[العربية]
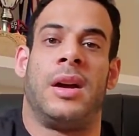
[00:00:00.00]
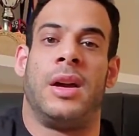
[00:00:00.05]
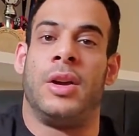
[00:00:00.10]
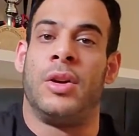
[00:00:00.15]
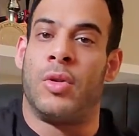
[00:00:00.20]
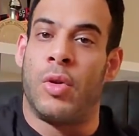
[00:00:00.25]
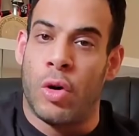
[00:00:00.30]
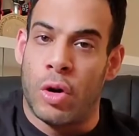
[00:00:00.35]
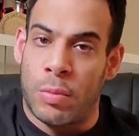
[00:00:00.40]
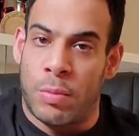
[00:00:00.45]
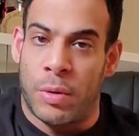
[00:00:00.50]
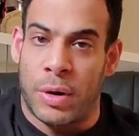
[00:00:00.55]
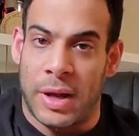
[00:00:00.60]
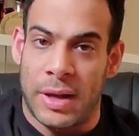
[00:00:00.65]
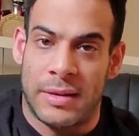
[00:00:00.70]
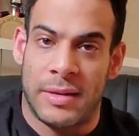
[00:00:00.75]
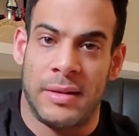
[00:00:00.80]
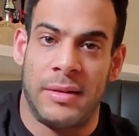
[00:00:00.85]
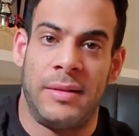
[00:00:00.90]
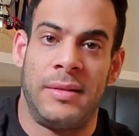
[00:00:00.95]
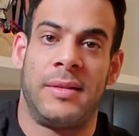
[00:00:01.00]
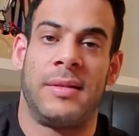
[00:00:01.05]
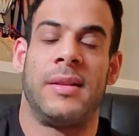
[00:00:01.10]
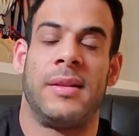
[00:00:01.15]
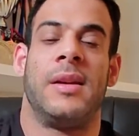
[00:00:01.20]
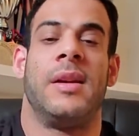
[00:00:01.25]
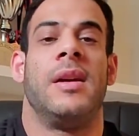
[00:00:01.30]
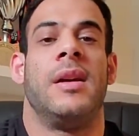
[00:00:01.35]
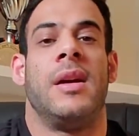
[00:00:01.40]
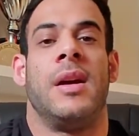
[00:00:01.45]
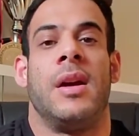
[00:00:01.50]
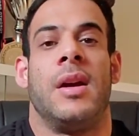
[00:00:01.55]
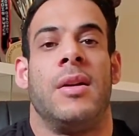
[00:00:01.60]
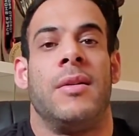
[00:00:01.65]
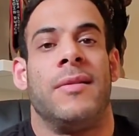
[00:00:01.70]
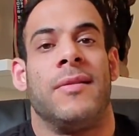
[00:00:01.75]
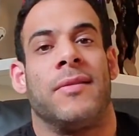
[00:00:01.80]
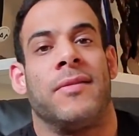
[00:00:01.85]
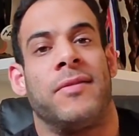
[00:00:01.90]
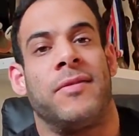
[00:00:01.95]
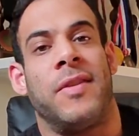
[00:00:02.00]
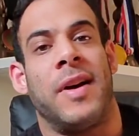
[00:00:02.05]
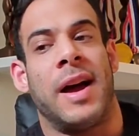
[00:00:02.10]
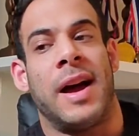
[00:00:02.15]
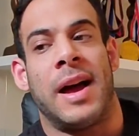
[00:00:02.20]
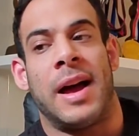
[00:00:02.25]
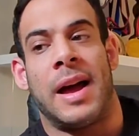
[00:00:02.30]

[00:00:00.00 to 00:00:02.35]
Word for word: انكوربوريتد آه ف